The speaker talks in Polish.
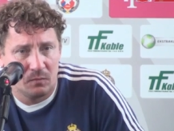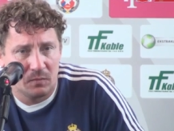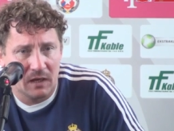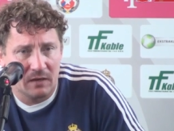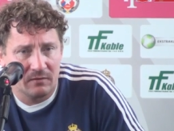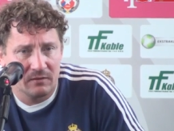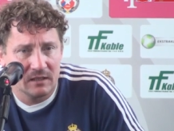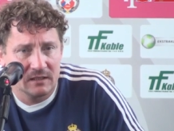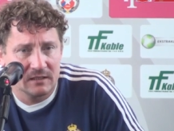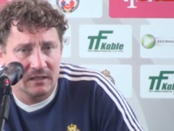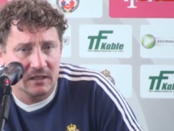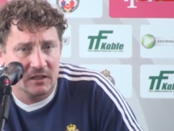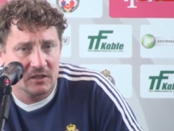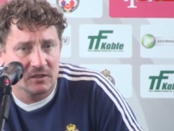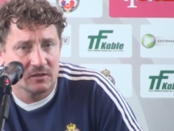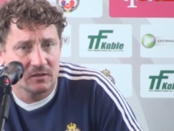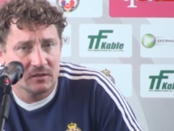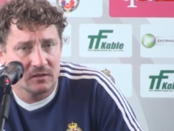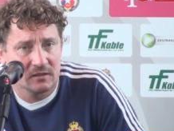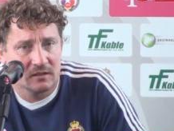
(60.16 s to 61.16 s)
prawda jest taka,
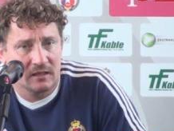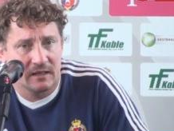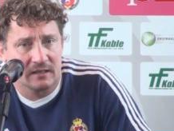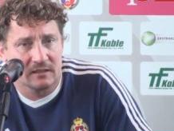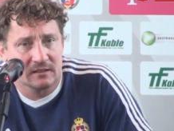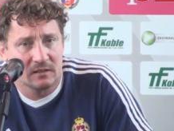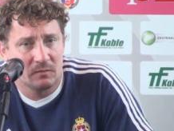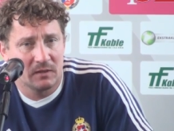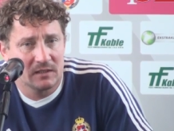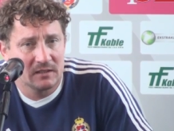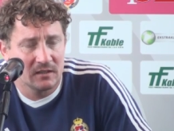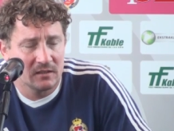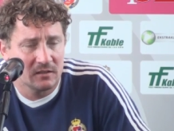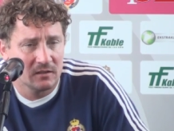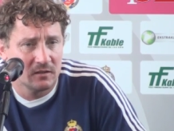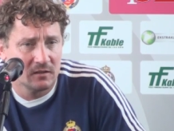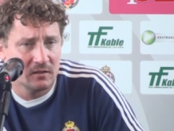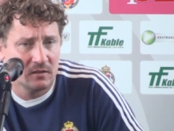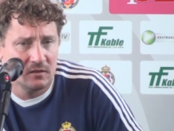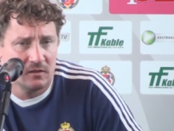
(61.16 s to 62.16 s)
że tak, Sebastian
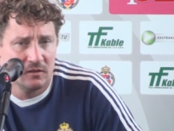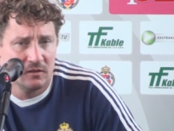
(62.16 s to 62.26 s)
y,